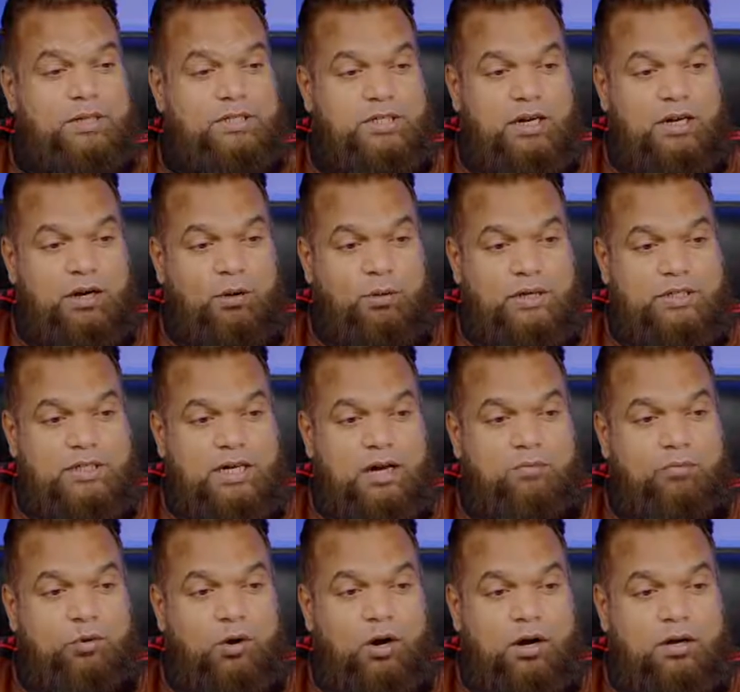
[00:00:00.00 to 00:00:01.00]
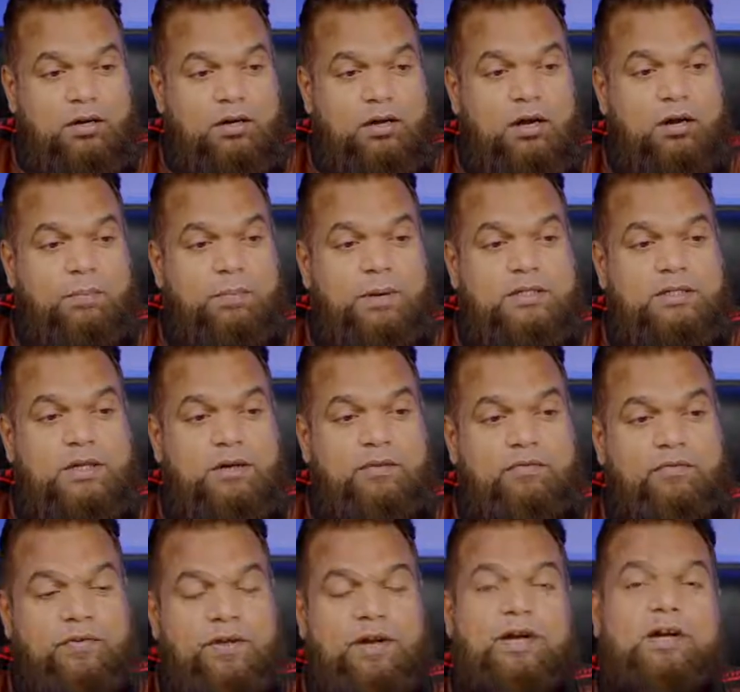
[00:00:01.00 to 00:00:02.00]
मैं चाह रहा हूँ कि जनाब वो हंड्रेड परसेंट
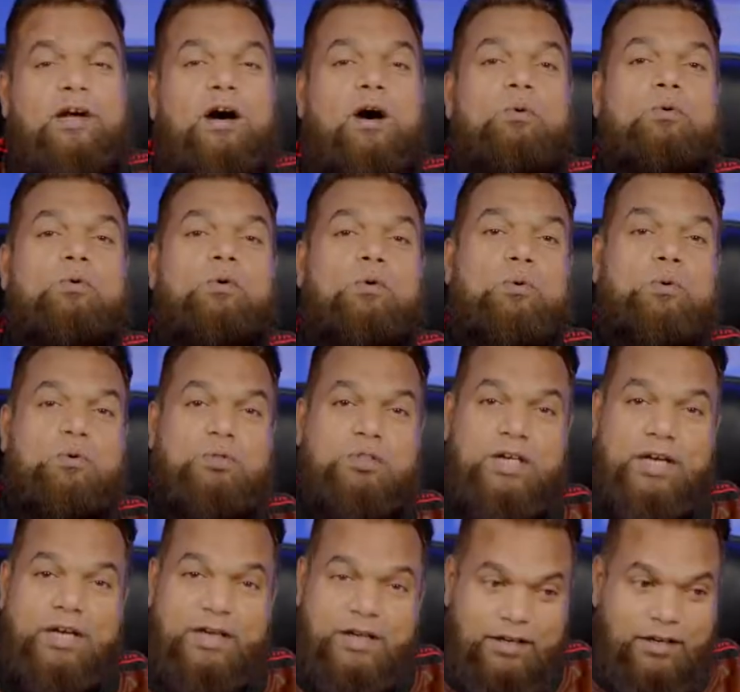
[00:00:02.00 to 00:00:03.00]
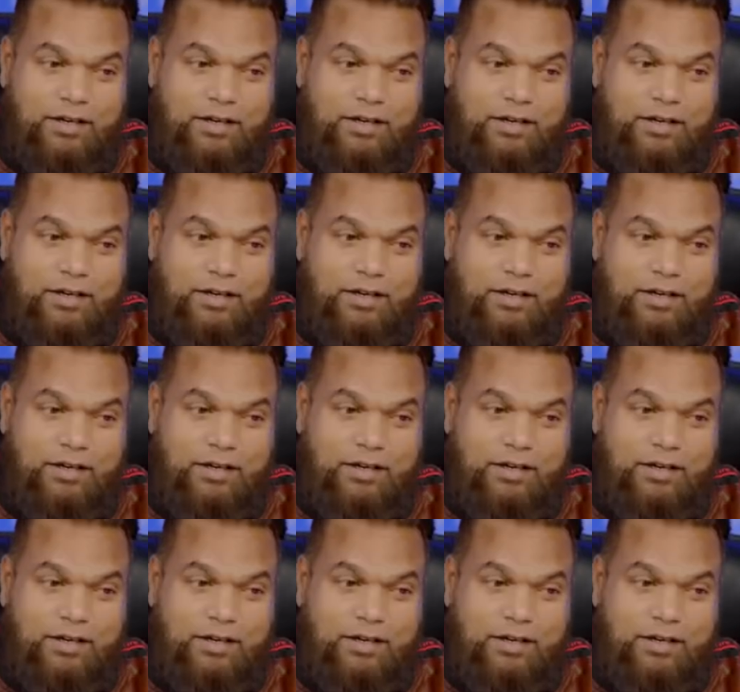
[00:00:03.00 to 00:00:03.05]
फेड आउट हो जाए